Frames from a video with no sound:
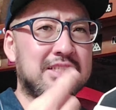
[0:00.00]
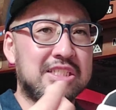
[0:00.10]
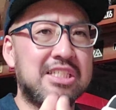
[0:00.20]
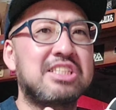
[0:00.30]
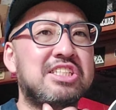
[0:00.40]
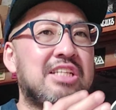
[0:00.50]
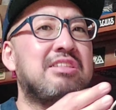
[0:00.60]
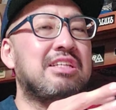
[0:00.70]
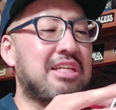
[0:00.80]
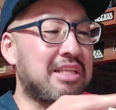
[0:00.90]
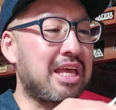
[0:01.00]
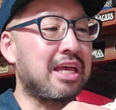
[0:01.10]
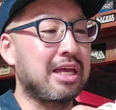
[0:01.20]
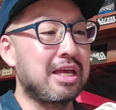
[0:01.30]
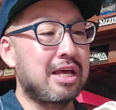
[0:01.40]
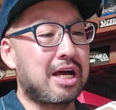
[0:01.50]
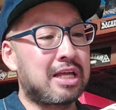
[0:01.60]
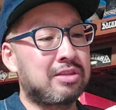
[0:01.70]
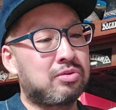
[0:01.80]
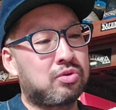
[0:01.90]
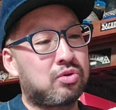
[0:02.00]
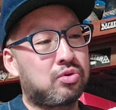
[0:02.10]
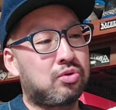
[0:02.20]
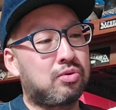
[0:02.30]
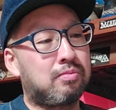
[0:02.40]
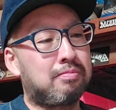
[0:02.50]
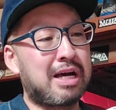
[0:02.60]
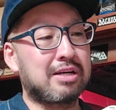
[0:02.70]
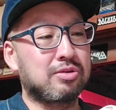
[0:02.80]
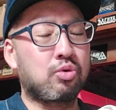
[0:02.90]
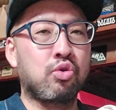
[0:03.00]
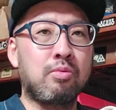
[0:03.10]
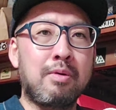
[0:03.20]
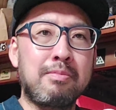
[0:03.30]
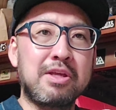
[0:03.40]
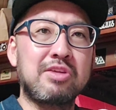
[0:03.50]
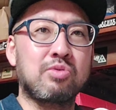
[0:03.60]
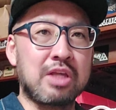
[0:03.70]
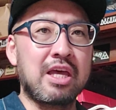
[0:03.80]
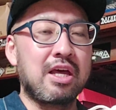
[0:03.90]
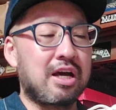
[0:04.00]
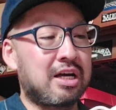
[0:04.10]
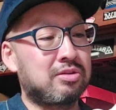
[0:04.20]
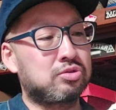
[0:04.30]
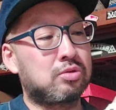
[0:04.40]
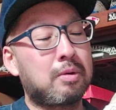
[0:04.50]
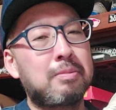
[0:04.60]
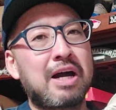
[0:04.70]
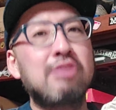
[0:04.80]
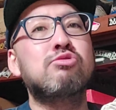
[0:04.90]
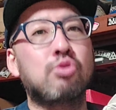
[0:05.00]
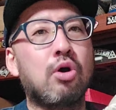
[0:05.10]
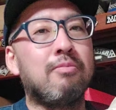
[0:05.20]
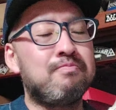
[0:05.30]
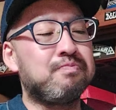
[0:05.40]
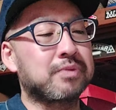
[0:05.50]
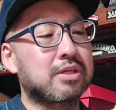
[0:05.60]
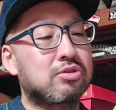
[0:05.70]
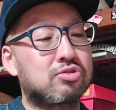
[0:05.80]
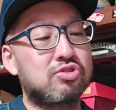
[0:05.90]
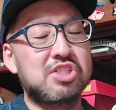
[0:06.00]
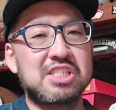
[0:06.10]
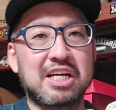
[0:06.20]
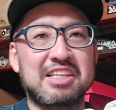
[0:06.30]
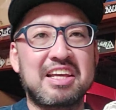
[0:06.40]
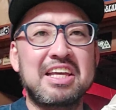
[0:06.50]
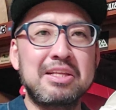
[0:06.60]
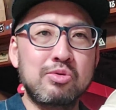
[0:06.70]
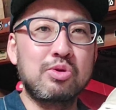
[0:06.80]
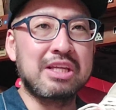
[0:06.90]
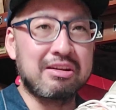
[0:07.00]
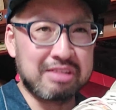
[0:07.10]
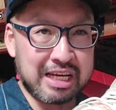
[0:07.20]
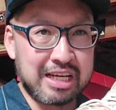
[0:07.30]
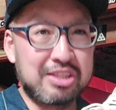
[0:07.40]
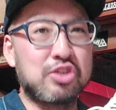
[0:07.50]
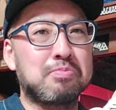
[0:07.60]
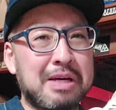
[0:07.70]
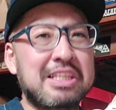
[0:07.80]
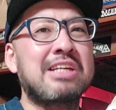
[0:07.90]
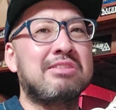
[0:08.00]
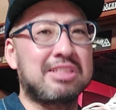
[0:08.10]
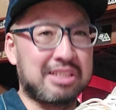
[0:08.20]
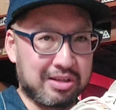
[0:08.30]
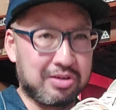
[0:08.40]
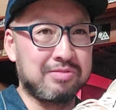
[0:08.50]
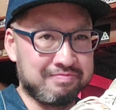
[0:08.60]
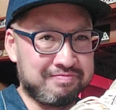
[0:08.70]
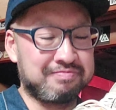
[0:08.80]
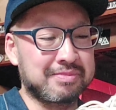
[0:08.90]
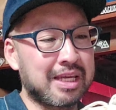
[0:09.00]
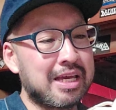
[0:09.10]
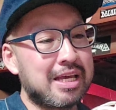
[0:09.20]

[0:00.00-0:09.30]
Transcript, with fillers: してきちゃっててね、あのまあ、このまんまだとね、あの、そのまま履くと、うん、靴下が大変なことになるなっていうパターンでしたよ。うん